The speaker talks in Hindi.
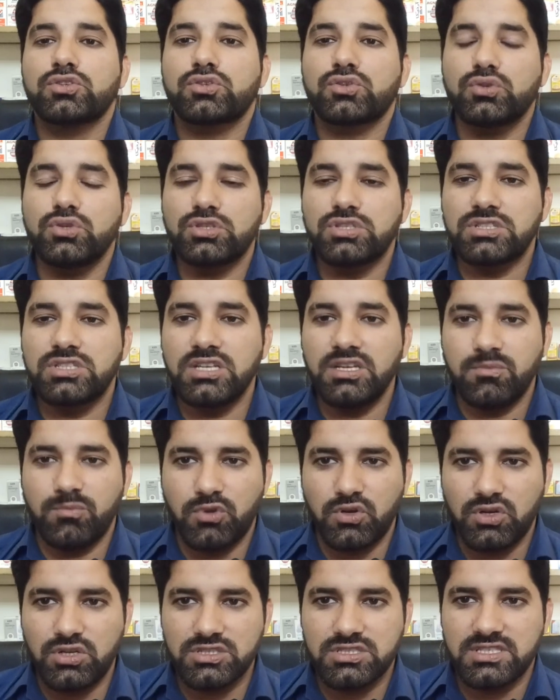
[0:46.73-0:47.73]
सुस्ती
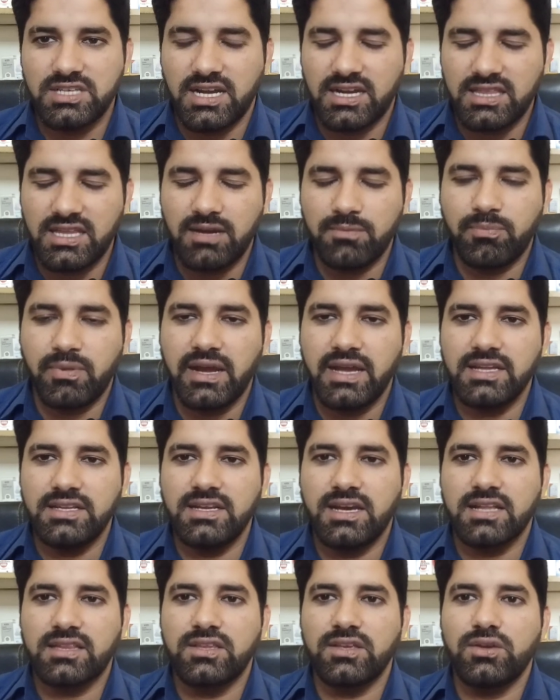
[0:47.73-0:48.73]
बहुत ज़्यादा पाई
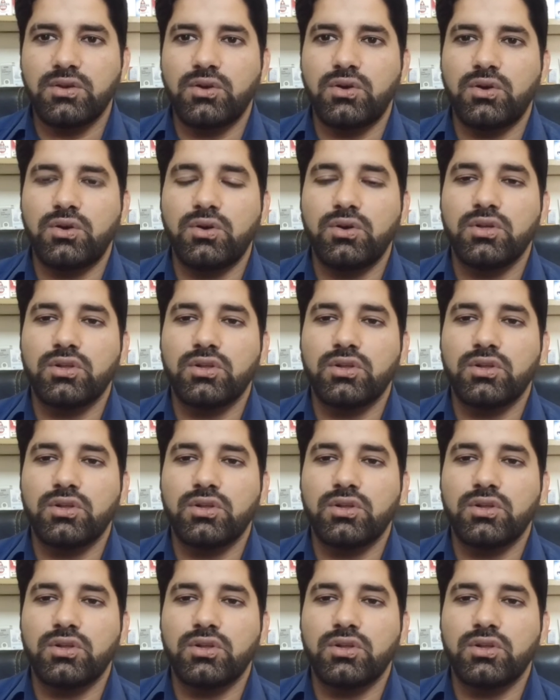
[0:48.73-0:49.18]
जाती हो